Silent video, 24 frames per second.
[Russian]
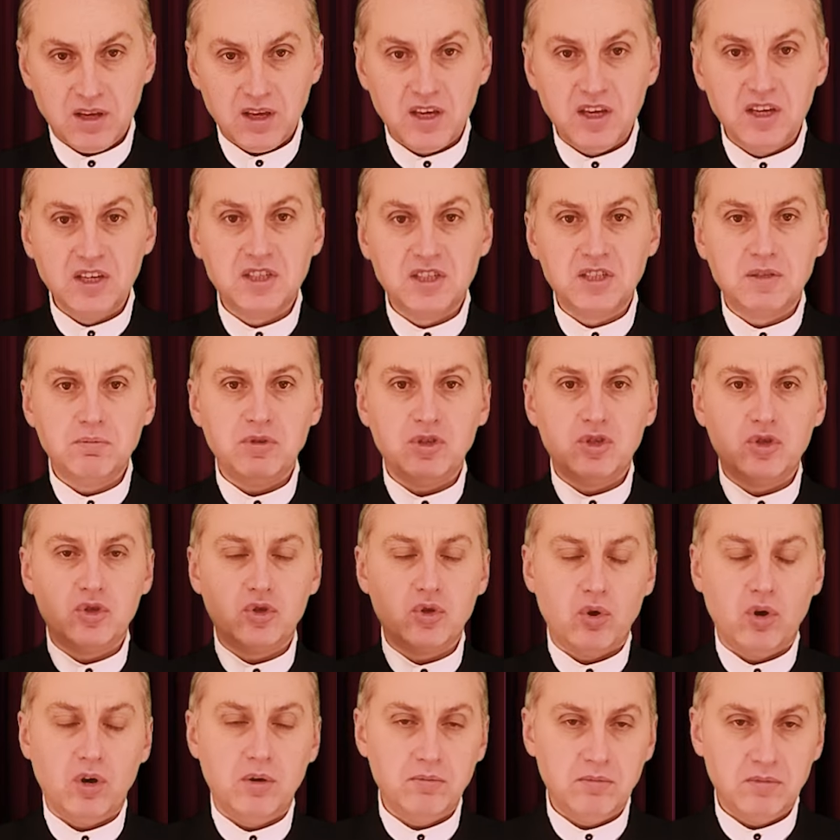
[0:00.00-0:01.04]
И с
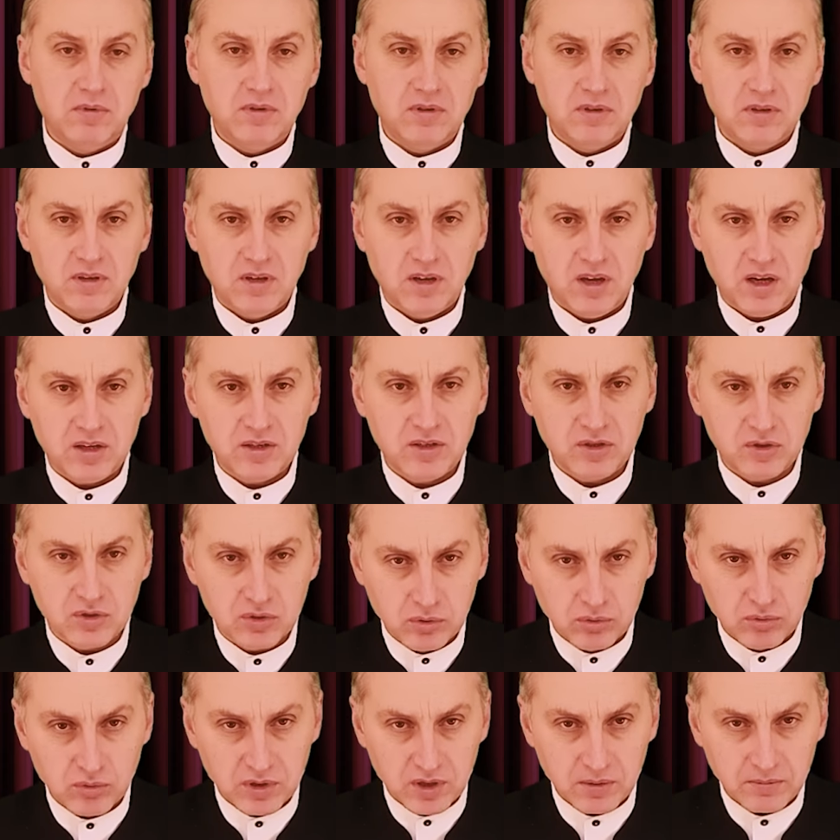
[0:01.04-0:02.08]
мечом, а не с
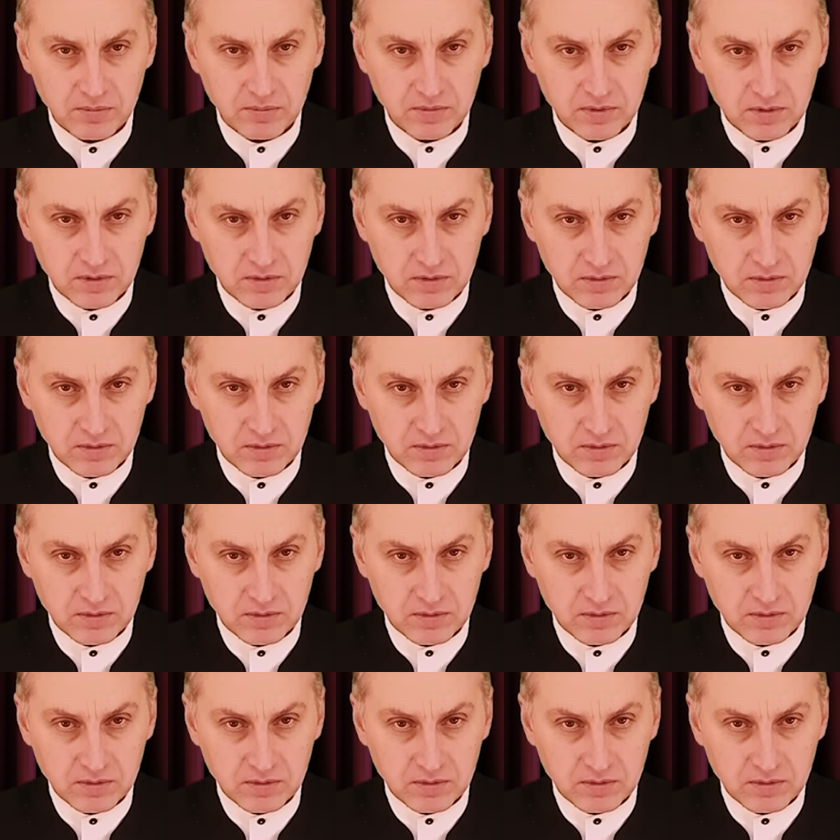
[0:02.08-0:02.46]
луком.